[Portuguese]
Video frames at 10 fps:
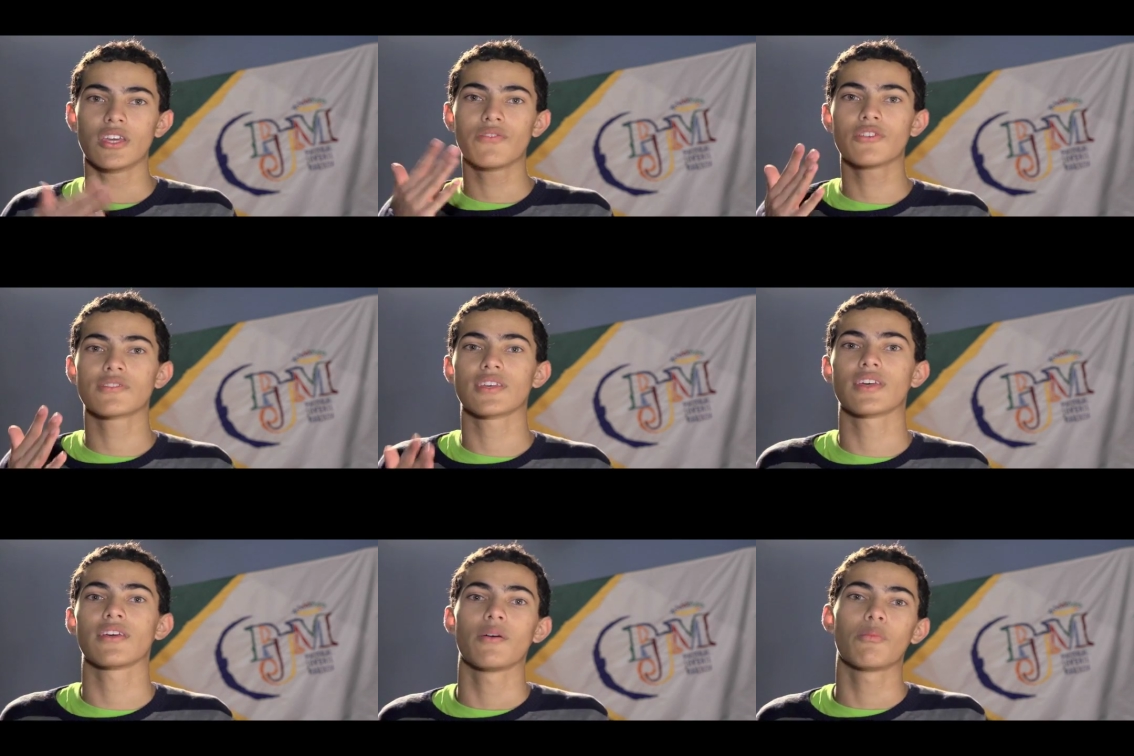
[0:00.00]
E
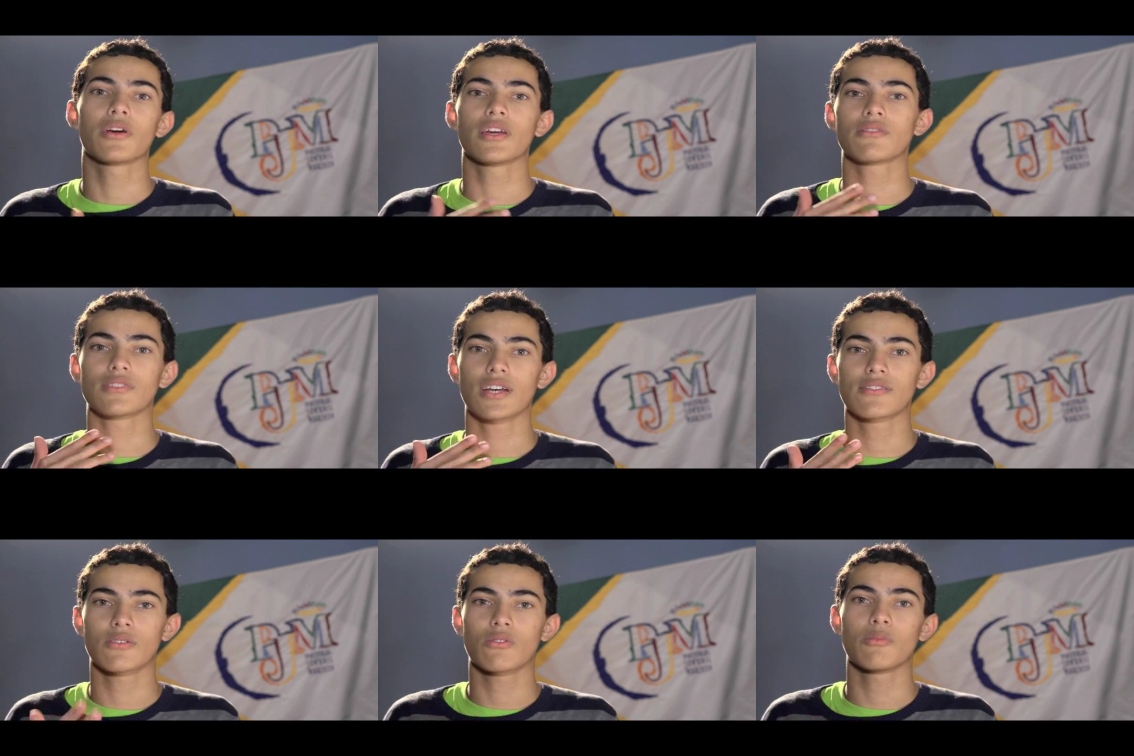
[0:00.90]
você, por que não sai
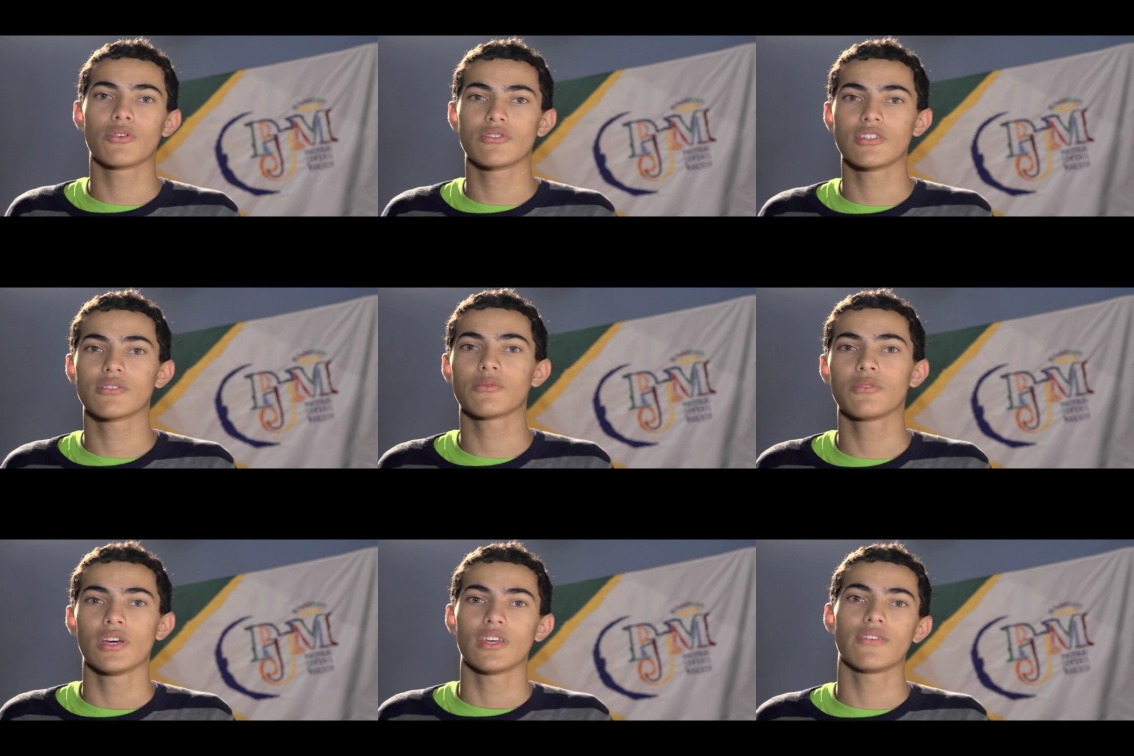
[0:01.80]
do seu
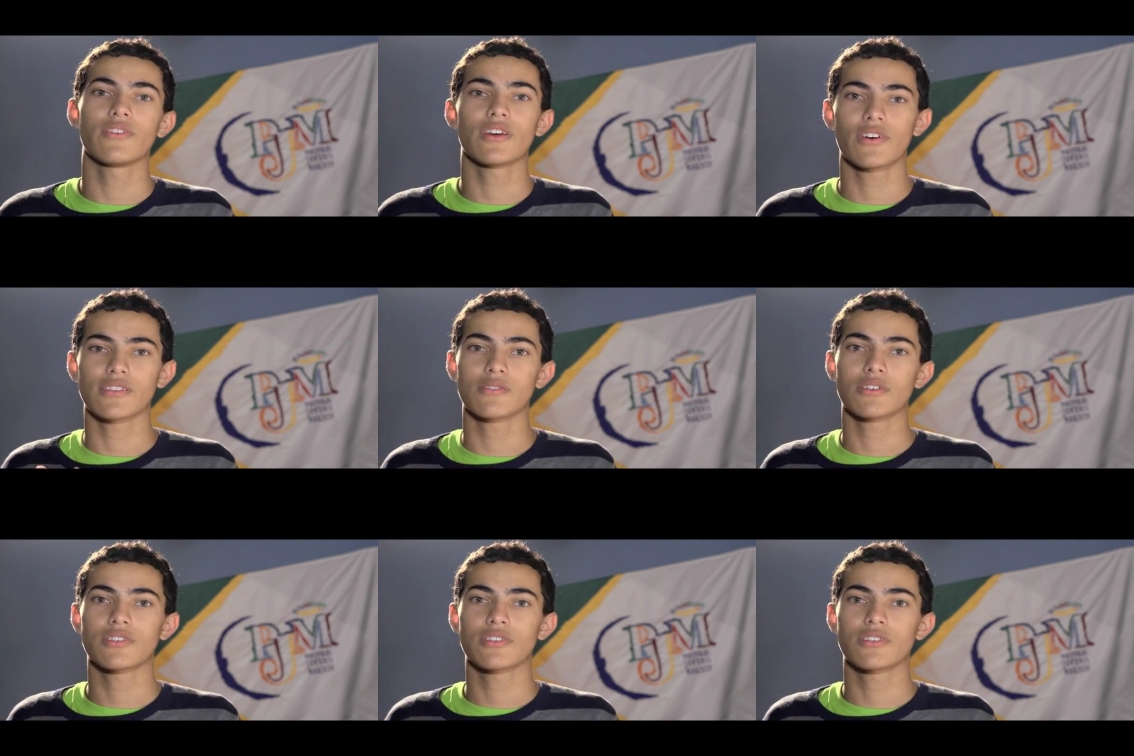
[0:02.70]
comodismo e venha fazer uma